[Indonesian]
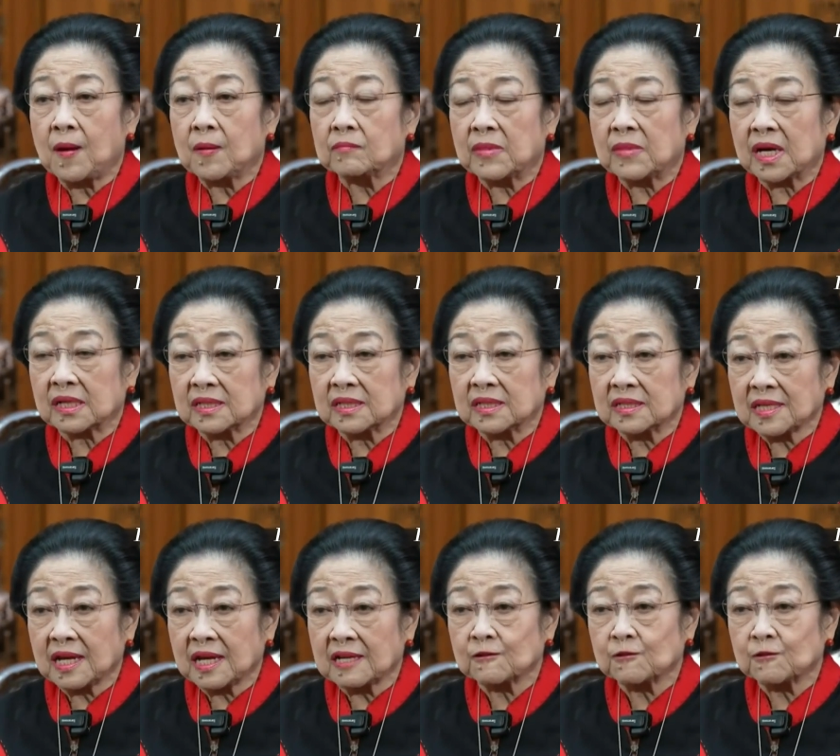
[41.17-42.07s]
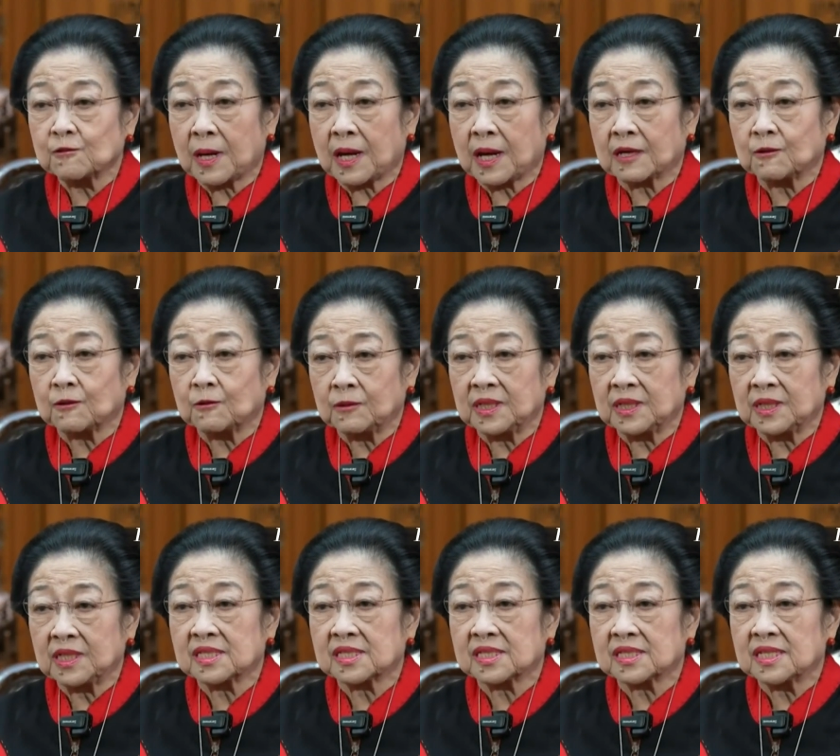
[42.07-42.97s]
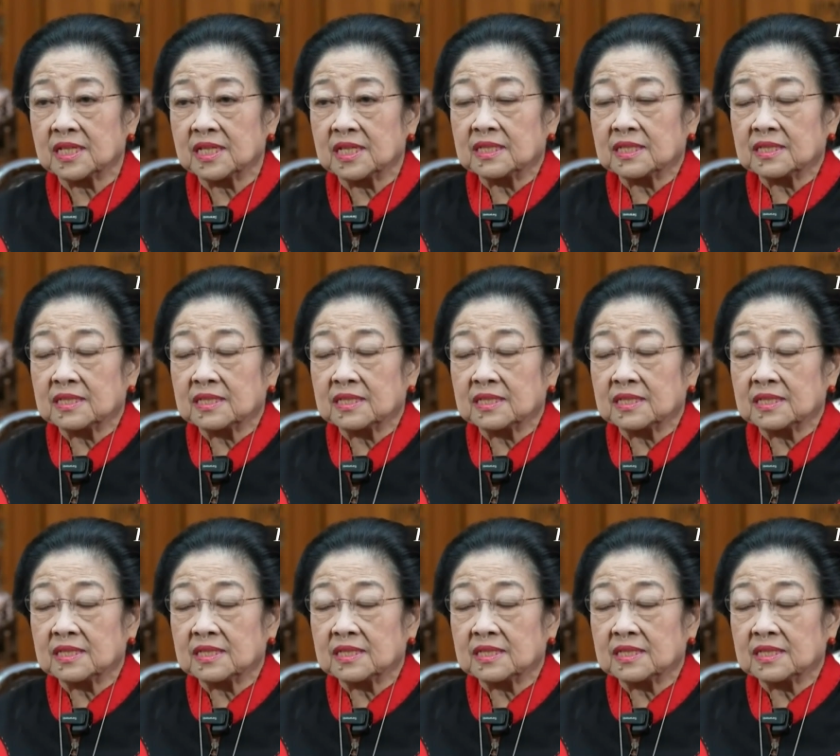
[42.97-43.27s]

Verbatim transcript: barisan Soekarnois.